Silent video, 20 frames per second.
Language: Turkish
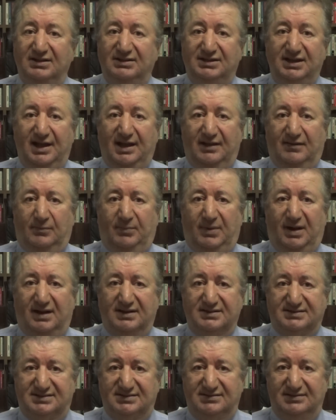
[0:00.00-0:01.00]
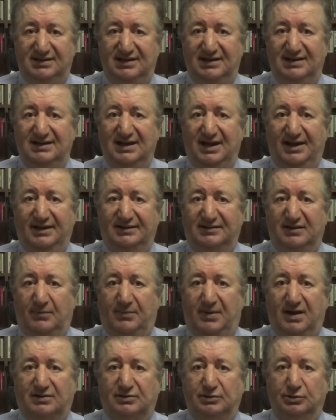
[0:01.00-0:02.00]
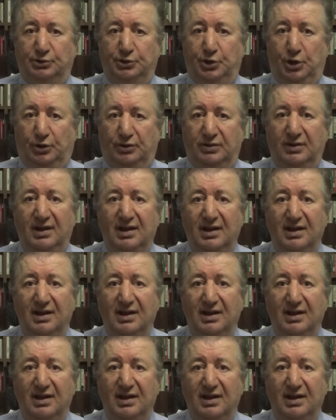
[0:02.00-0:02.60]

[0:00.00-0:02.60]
diğer bazı illere de bakılıyor.